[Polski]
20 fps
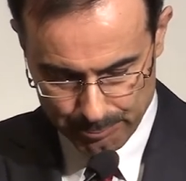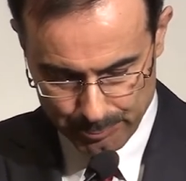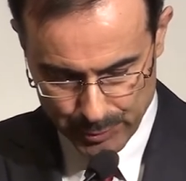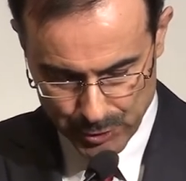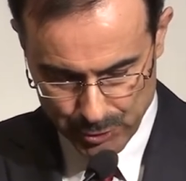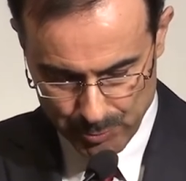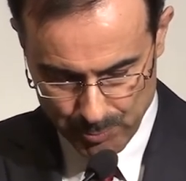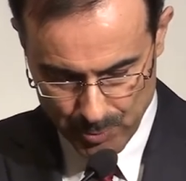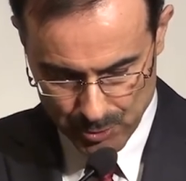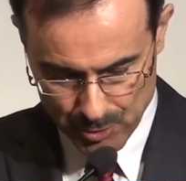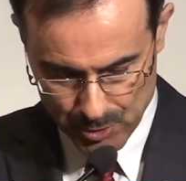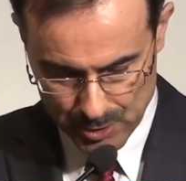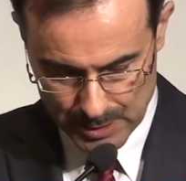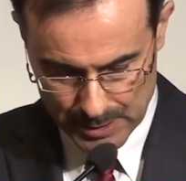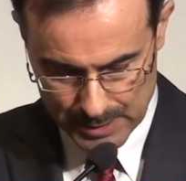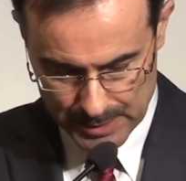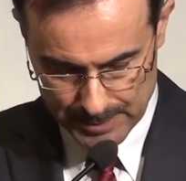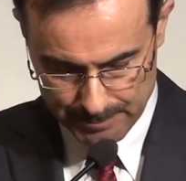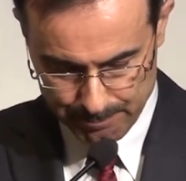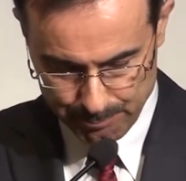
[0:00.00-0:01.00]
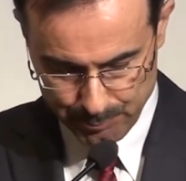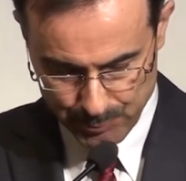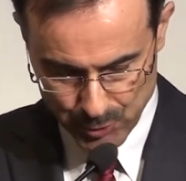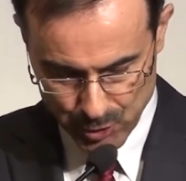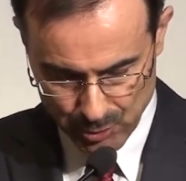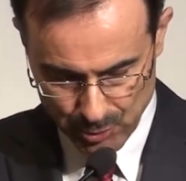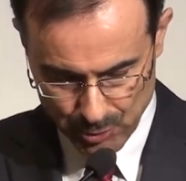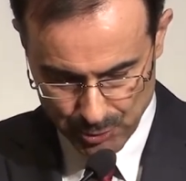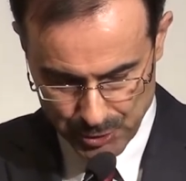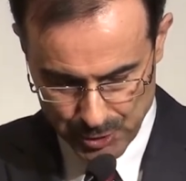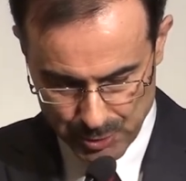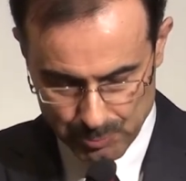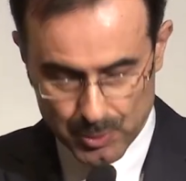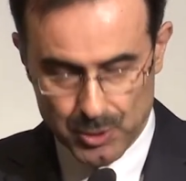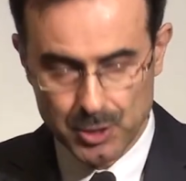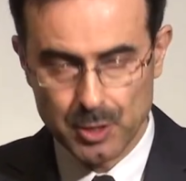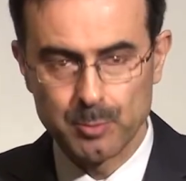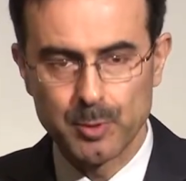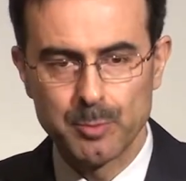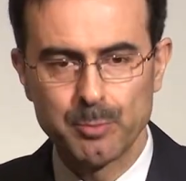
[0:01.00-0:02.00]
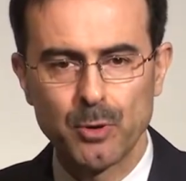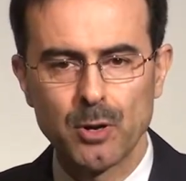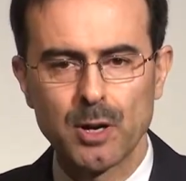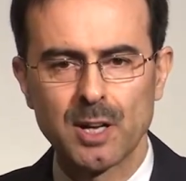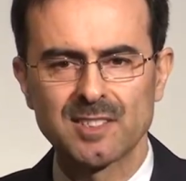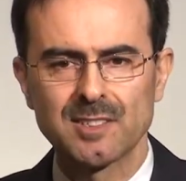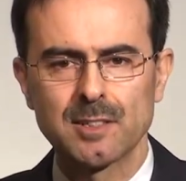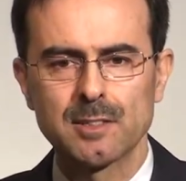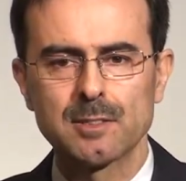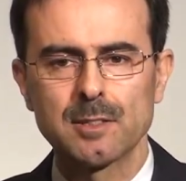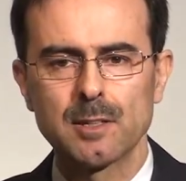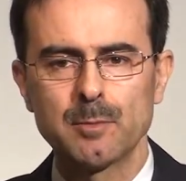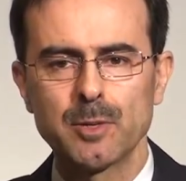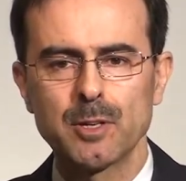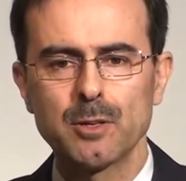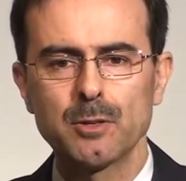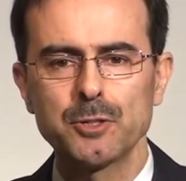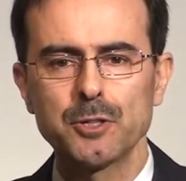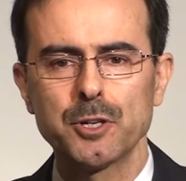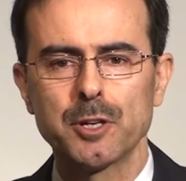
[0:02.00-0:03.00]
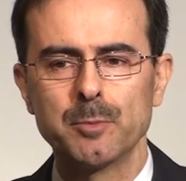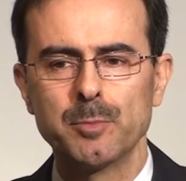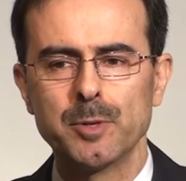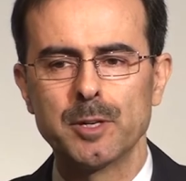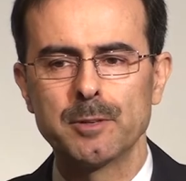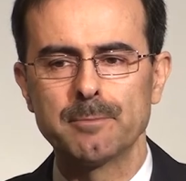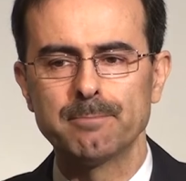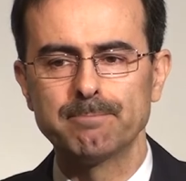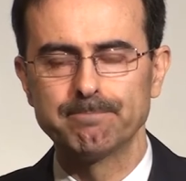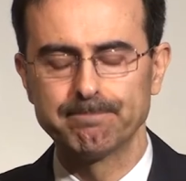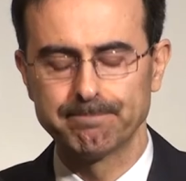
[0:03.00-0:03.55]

być może przychodzimy, żeby pokazać samego siebie.